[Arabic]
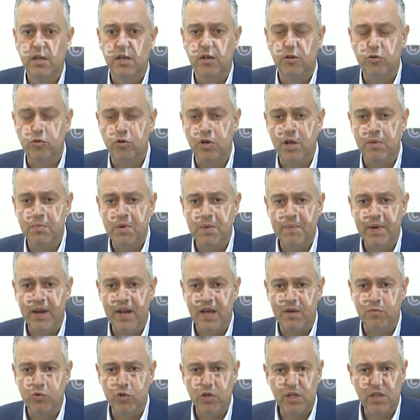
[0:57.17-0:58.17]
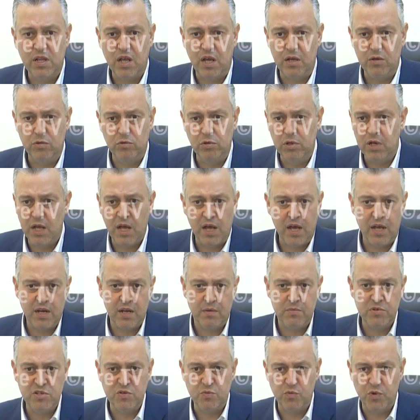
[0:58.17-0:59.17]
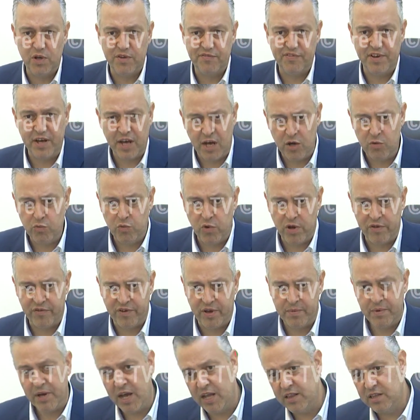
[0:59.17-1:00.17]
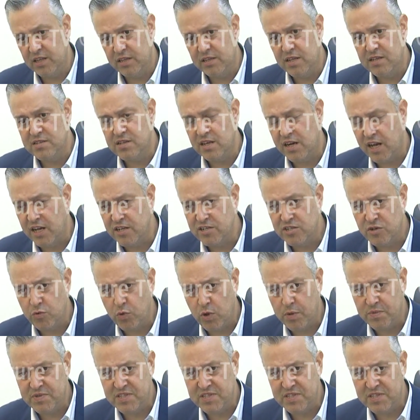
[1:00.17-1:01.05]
الكره بملعبه يطلع يقول لا انا مش موافق او موافق بغض النظر عن الجواب